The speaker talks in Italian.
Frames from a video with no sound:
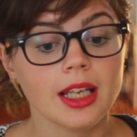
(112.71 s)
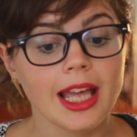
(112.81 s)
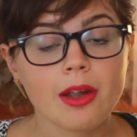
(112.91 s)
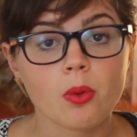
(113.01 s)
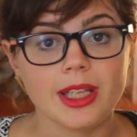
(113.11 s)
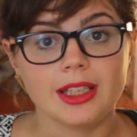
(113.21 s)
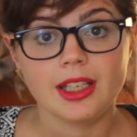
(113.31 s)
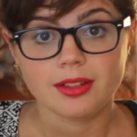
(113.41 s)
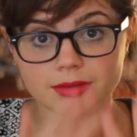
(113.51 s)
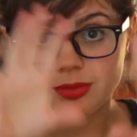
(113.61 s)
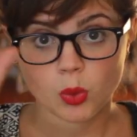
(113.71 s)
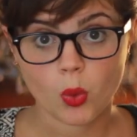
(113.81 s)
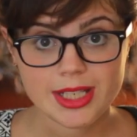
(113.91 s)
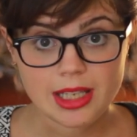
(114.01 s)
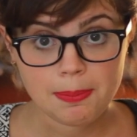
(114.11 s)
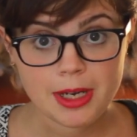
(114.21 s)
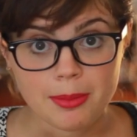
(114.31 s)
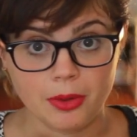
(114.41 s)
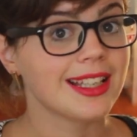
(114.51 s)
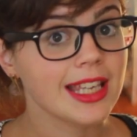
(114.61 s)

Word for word: e quindi questo è il primo.